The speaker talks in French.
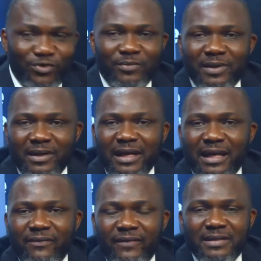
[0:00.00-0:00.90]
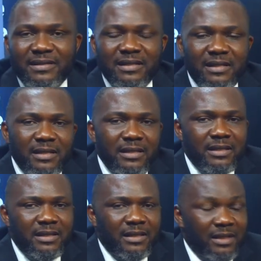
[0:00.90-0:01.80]
J'en parlerai à la fin si
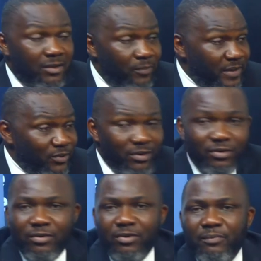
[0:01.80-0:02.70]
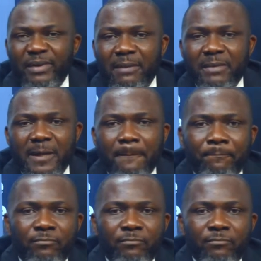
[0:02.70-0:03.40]
euh, le pasteur le, permet.